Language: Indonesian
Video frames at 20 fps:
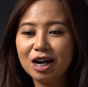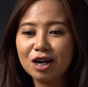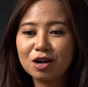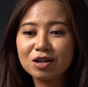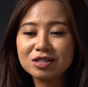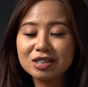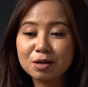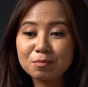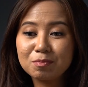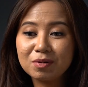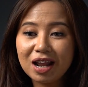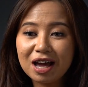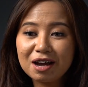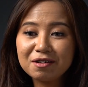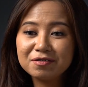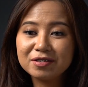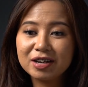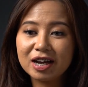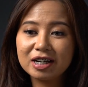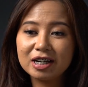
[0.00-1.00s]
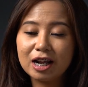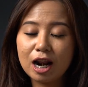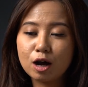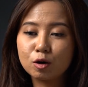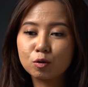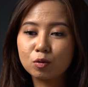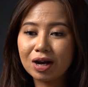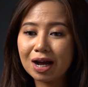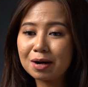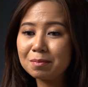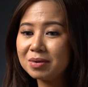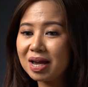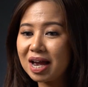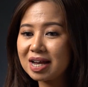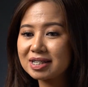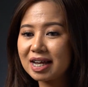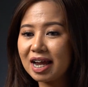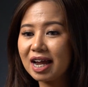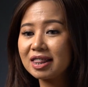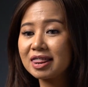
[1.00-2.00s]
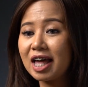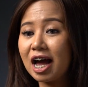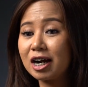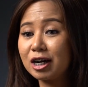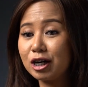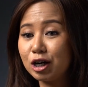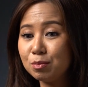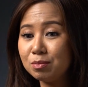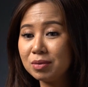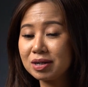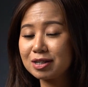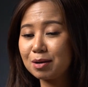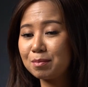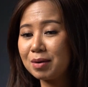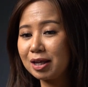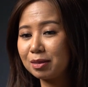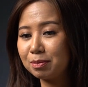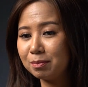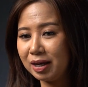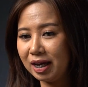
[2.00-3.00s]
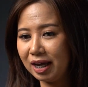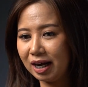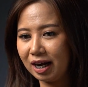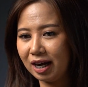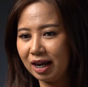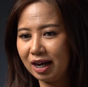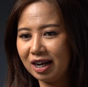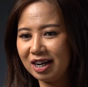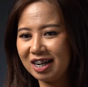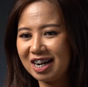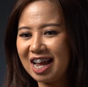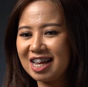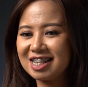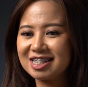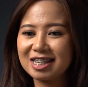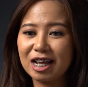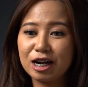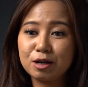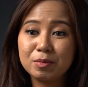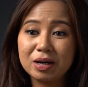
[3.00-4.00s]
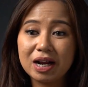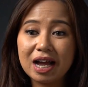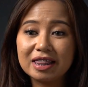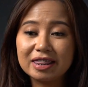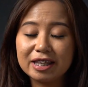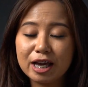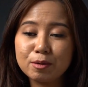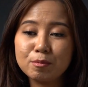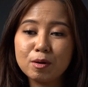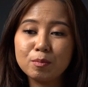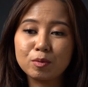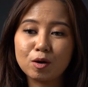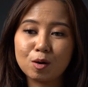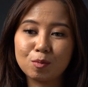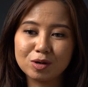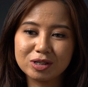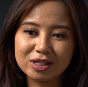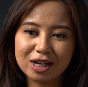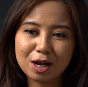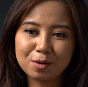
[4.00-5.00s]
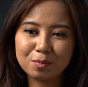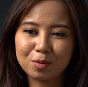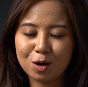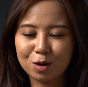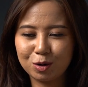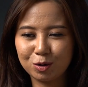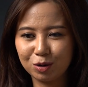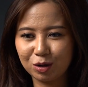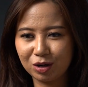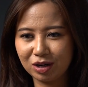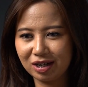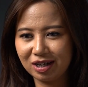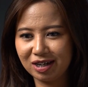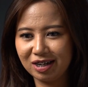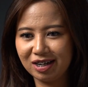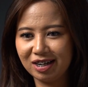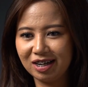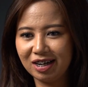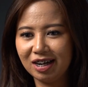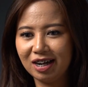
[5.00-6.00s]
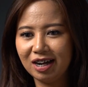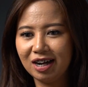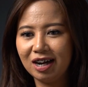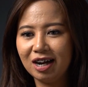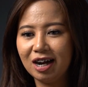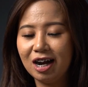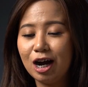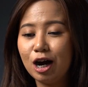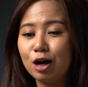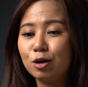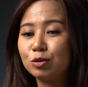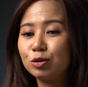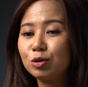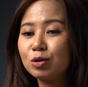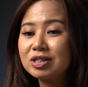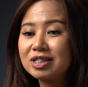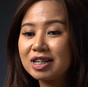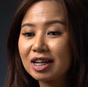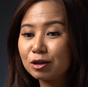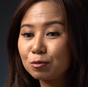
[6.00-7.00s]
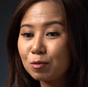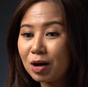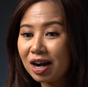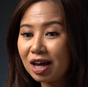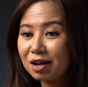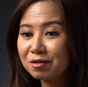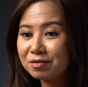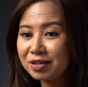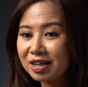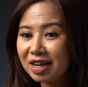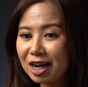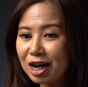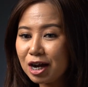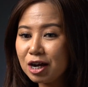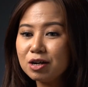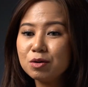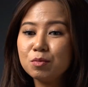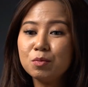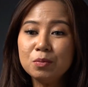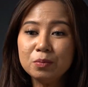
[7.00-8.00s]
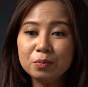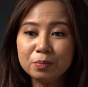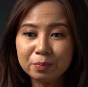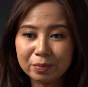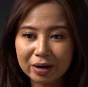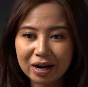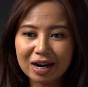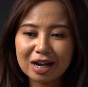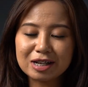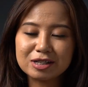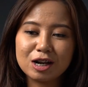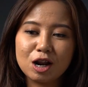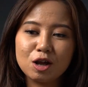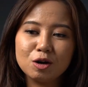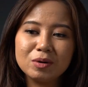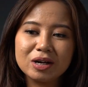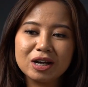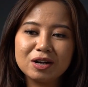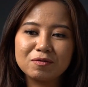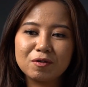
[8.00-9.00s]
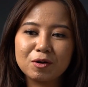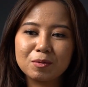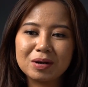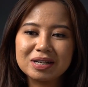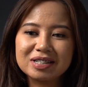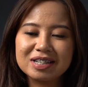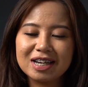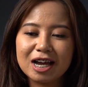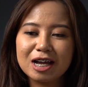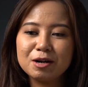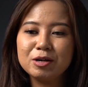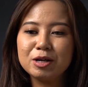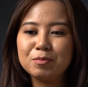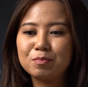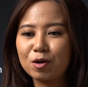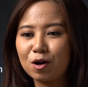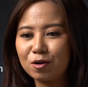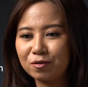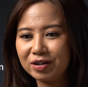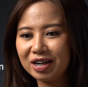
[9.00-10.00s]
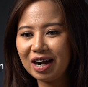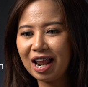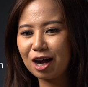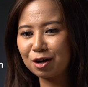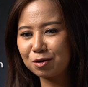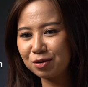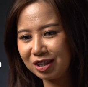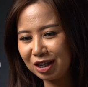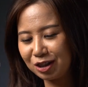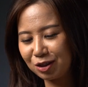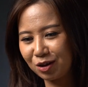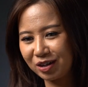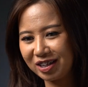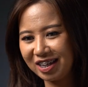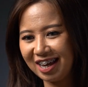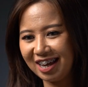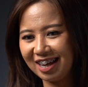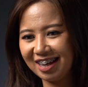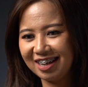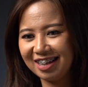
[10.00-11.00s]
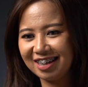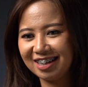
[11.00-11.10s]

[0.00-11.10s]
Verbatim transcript: Konsep live yang dilakukan biasanya tandem bersama admin dan saling bergantian mempromosikan produk. Untuk jadwal live-nya, mereka selalu menginformasikan di profil akun TikToknya.